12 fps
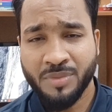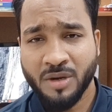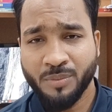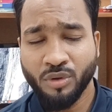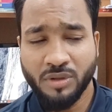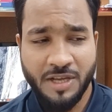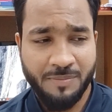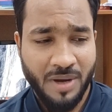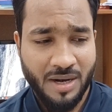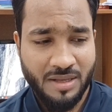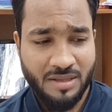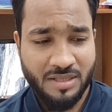আপনারা বলতেই
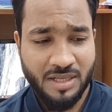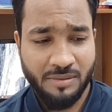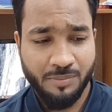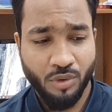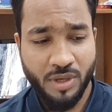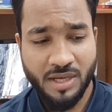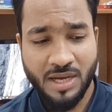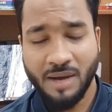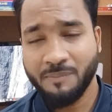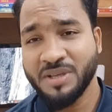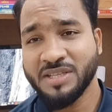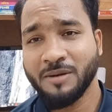পারেন যে পরীক্ষা
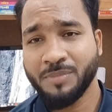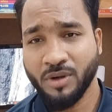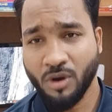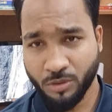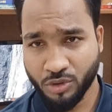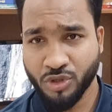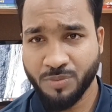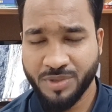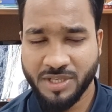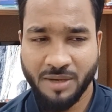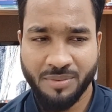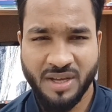পিছাবে অবশ্যই
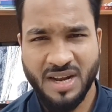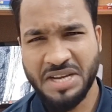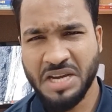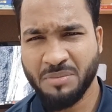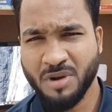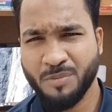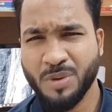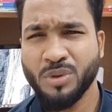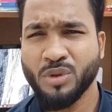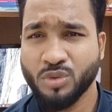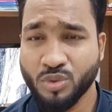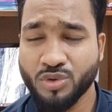পিছাবে এর আগে আমরা
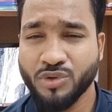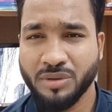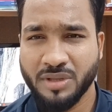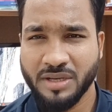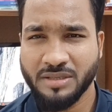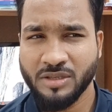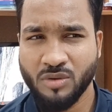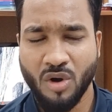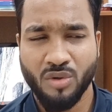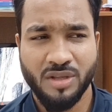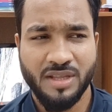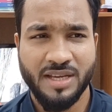বিভিন্ন দুর্যোগ দেখেছি
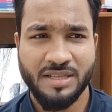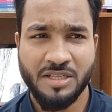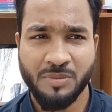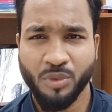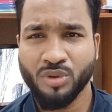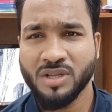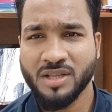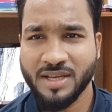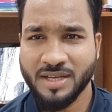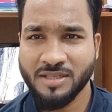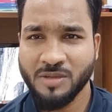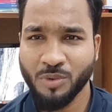করোনা দেখেছি বন্যা
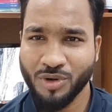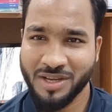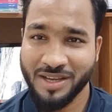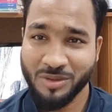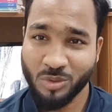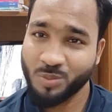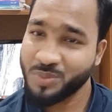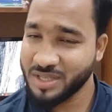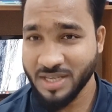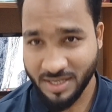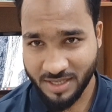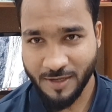দেখেছি পরীক্ষা কিন্তু
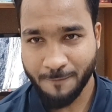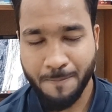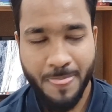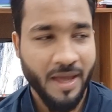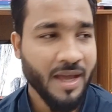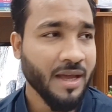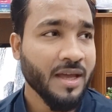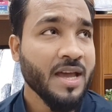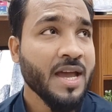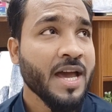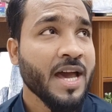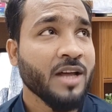পিছিয়েছে হ্যাঁ
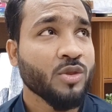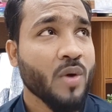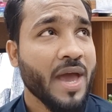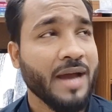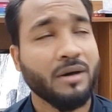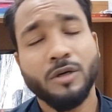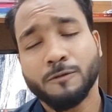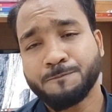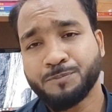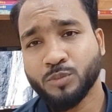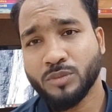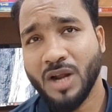তো এখন
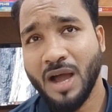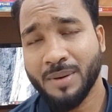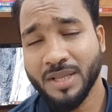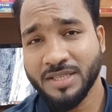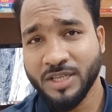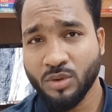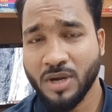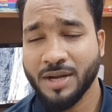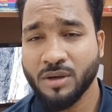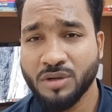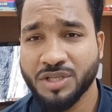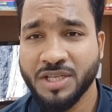আমাদের যেহেতু
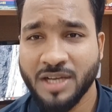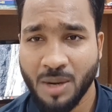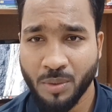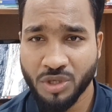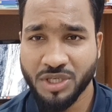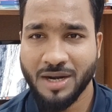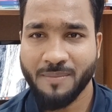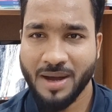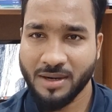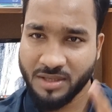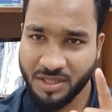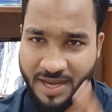কারিগরি শিক্ষা বোর্ড সারা
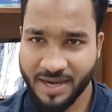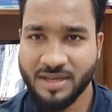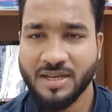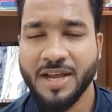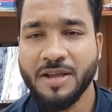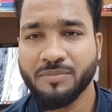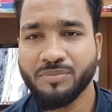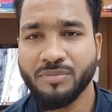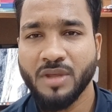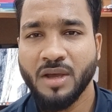বাংলাদেশে একটাই